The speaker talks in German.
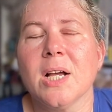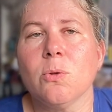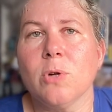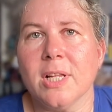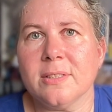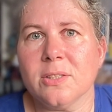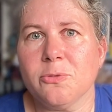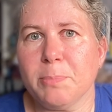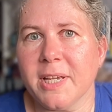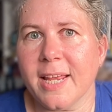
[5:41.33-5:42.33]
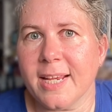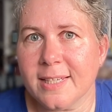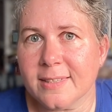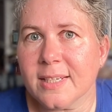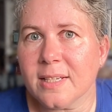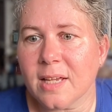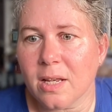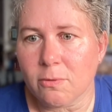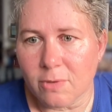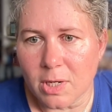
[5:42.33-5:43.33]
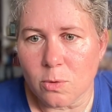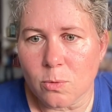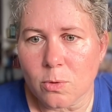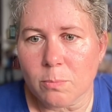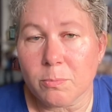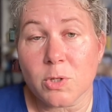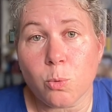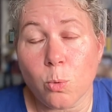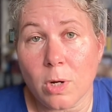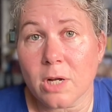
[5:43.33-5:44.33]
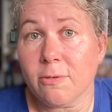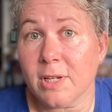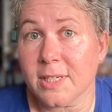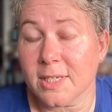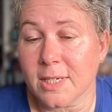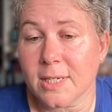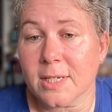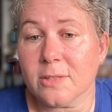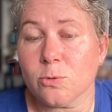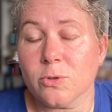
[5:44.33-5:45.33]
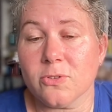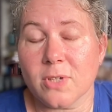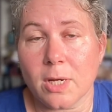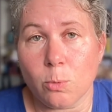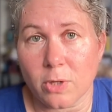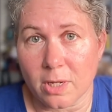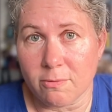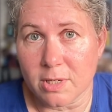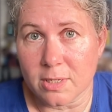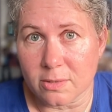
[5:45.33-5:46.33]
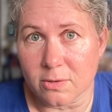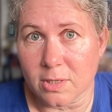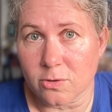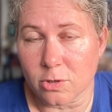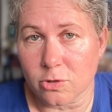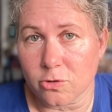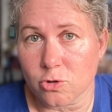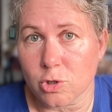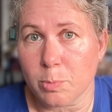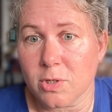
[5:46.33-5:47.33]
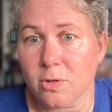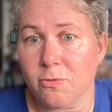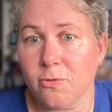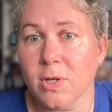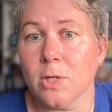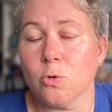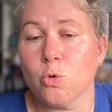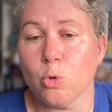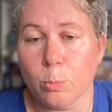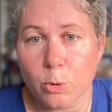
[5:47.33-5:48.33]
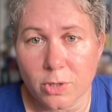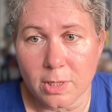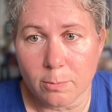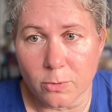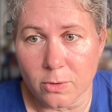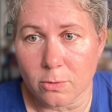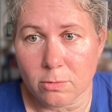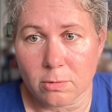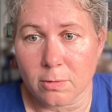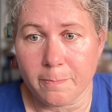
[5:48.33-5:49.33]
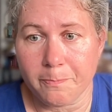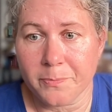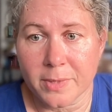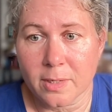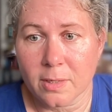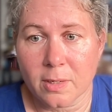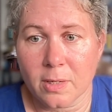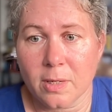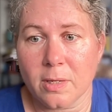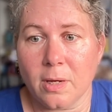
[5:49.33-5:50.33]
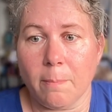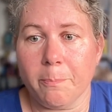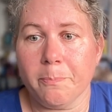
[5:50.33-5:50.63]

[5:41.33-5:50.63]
Du kannst es bei Echtzeitanwendung mit hoher Qualität, kannst du es sehr gut anwenden. Also dann solltest du GPT-4 Turbo nehmen und ähm, ja.